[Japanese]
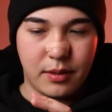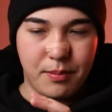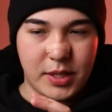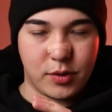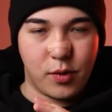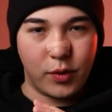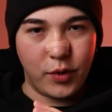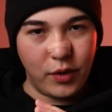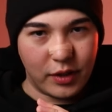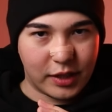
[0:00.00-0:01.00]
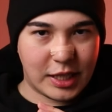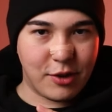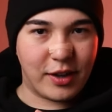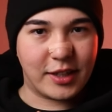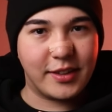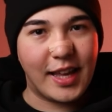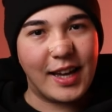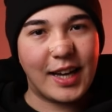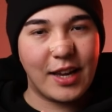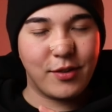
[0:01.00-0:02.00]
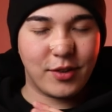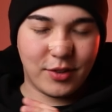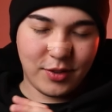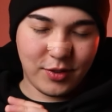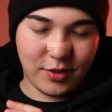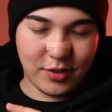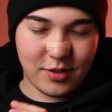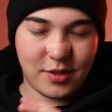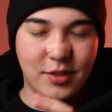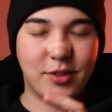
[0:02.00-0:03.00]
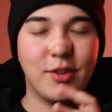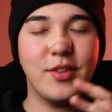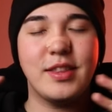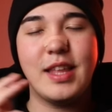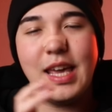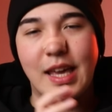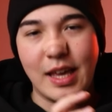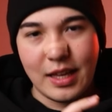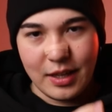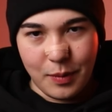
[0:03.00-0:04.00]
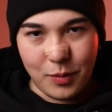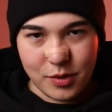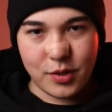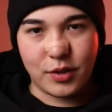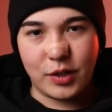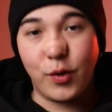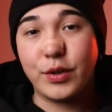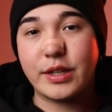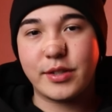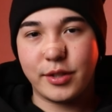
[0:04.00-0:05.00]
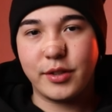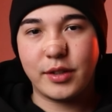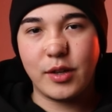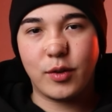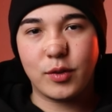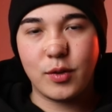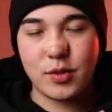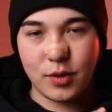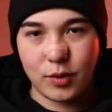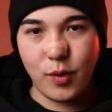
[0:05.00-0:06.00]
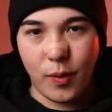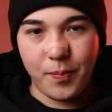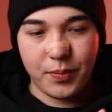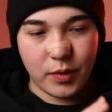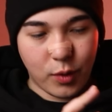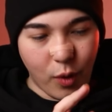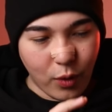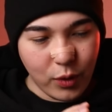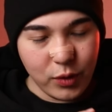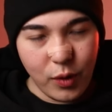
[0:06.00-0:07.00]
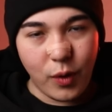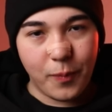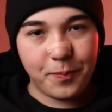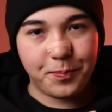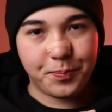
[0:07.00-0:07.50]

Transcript: まずここのキーを上げる段階をすっ飛んで、もうすぐに大きくするっていうことをすると、ここの